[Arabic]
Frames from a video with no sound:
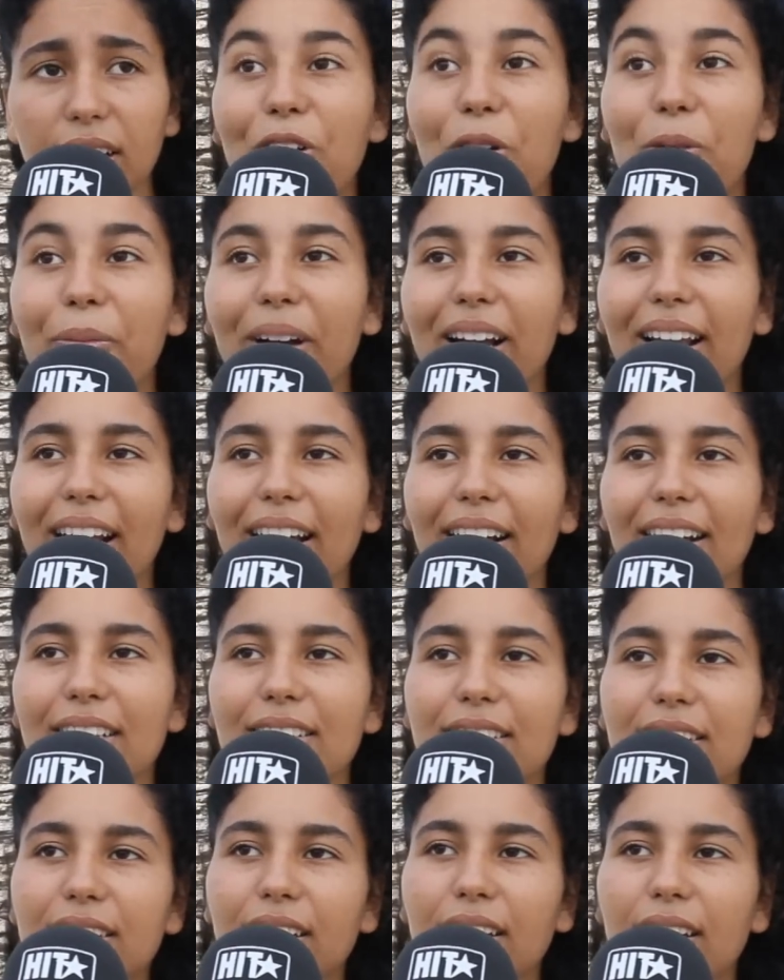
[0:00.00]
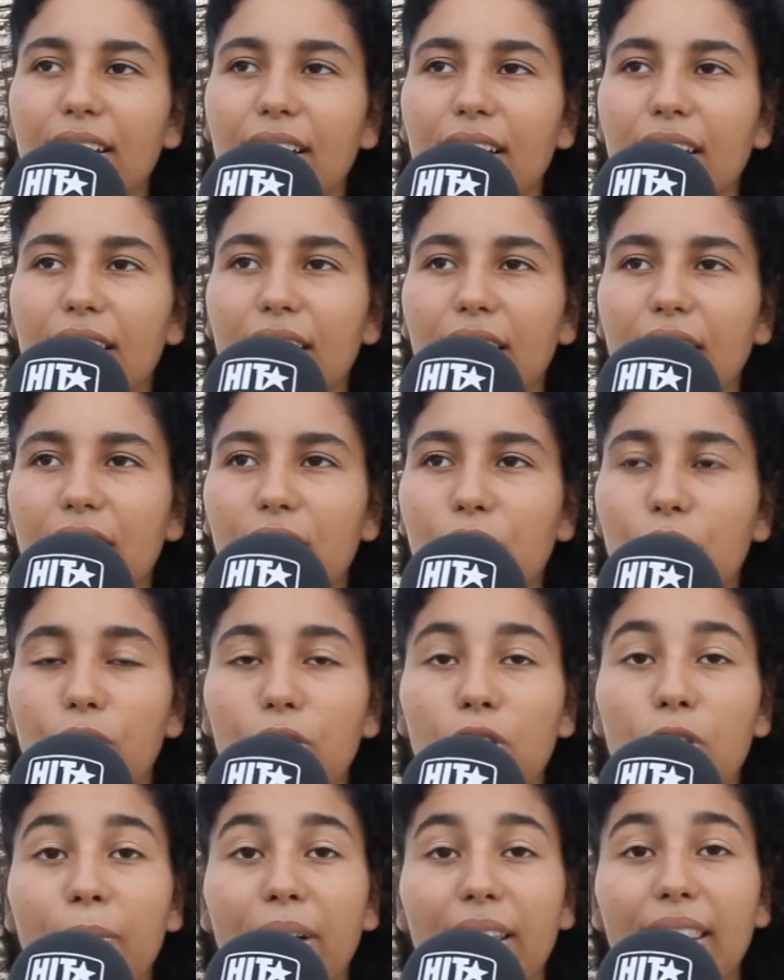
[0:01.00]
ما كرهناش آه، يكونوا
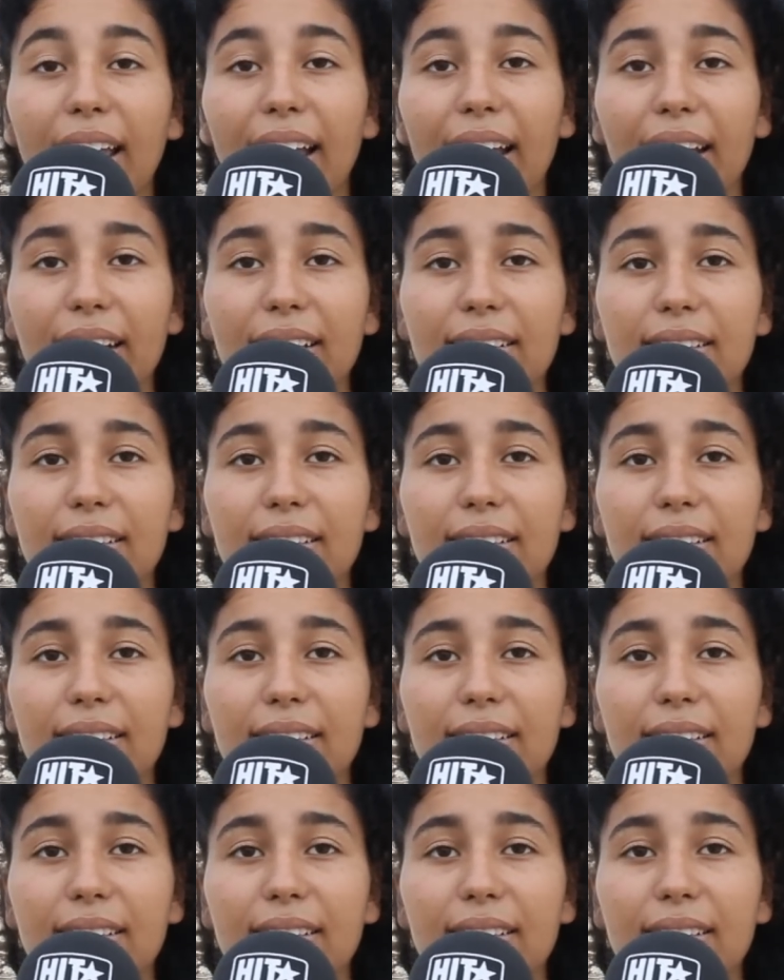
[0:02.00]
مدارس